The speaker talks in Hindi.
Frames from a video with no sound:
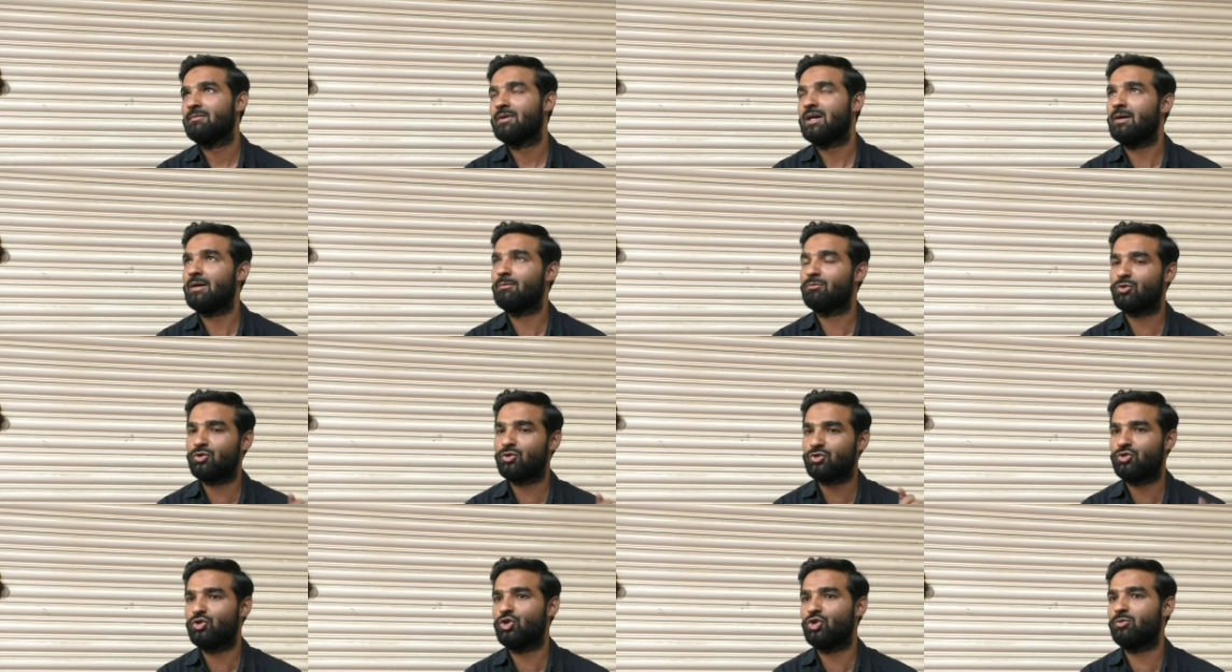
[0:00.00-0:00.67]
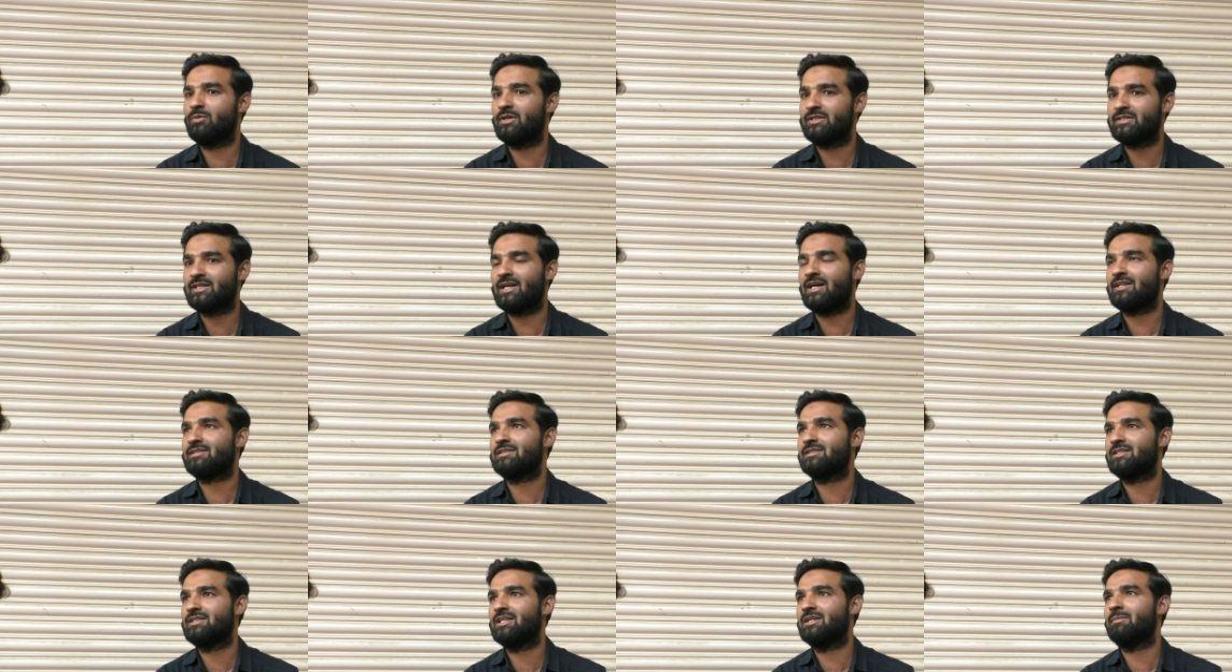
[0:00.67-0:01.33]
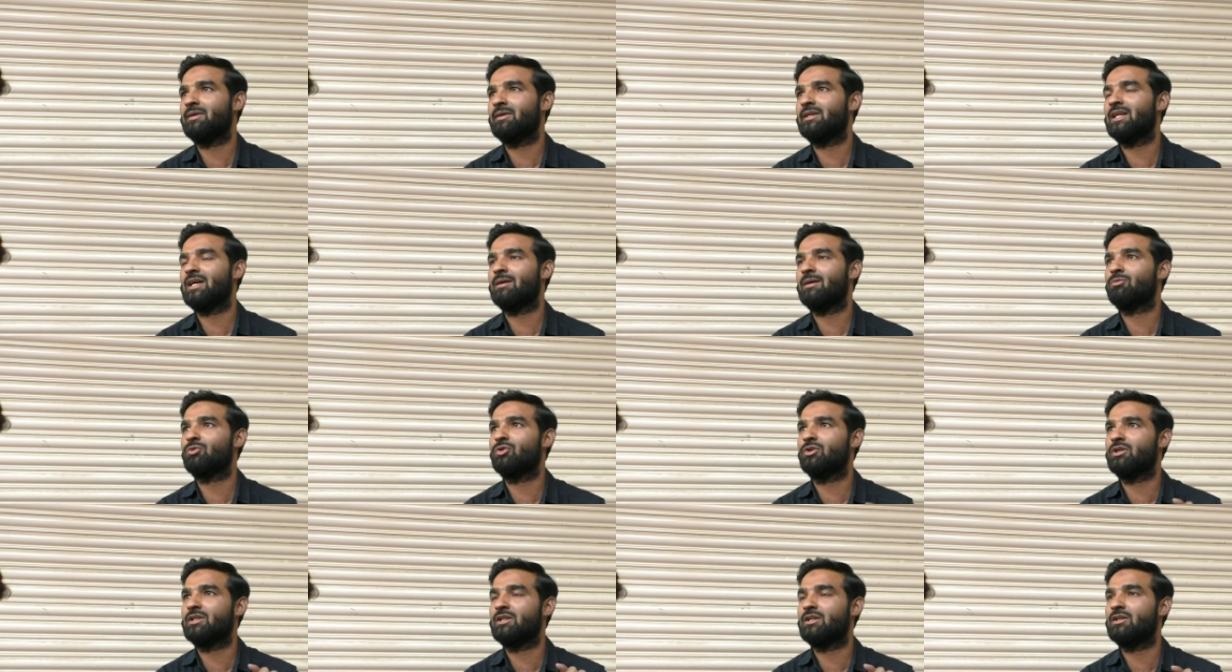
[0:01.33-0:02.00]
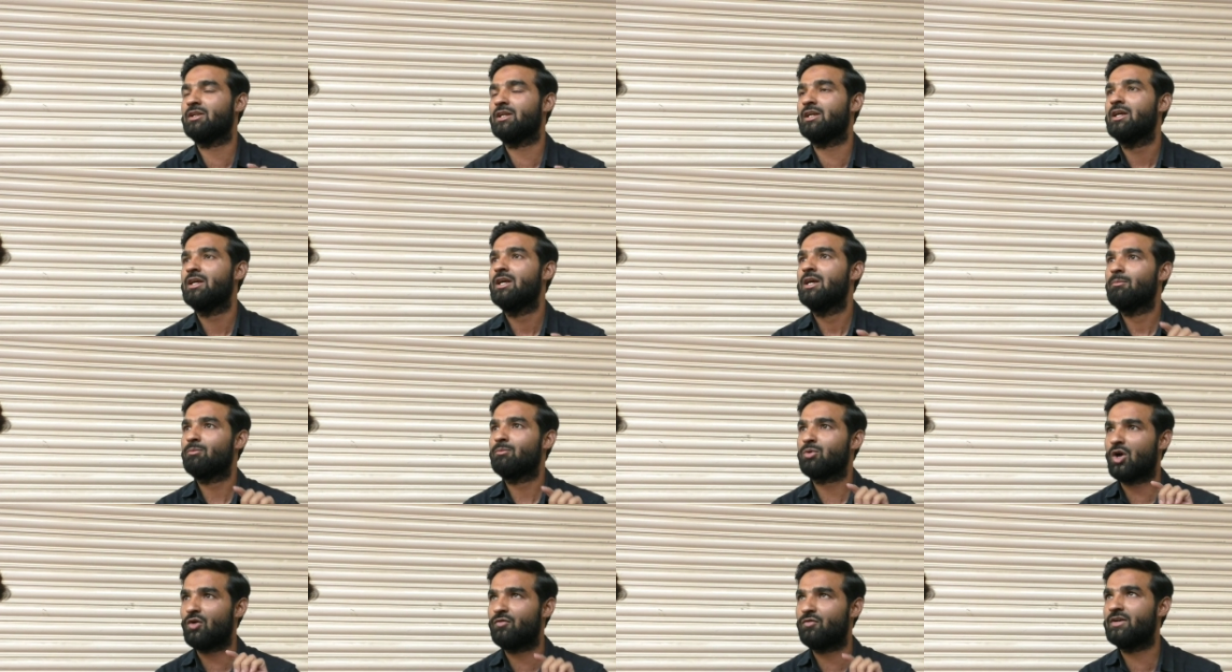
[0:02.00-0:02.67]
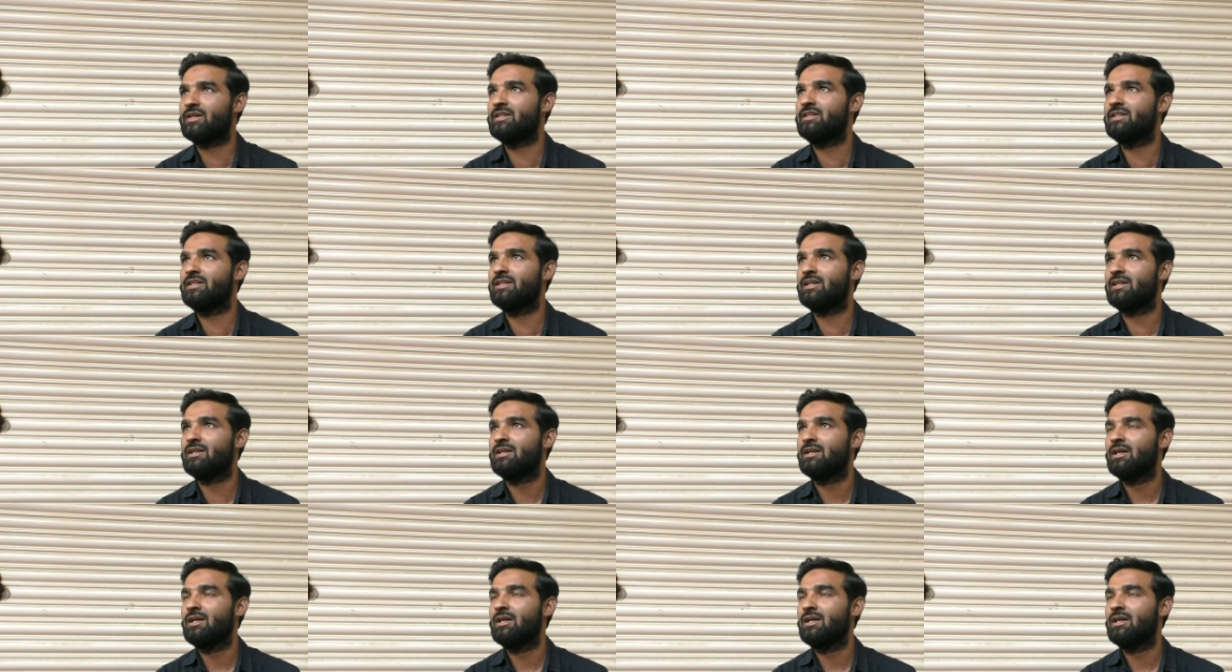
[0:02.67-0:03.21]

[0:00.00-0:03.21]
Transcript: हमको शुरू में चार से छः महीने हमको इन्होंने प्रॉफिट दिए